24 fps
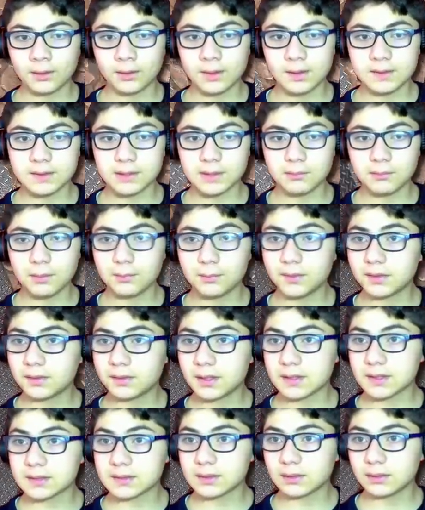Neyse hemen bir
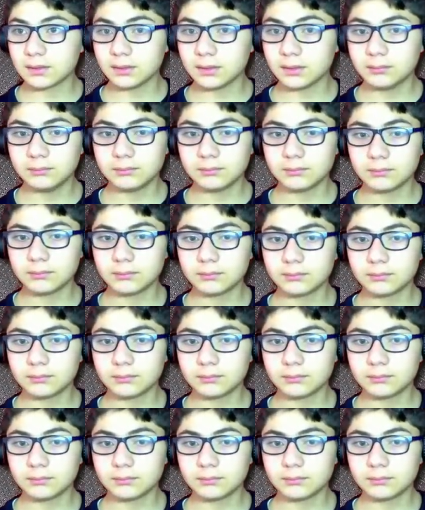de desk alalım.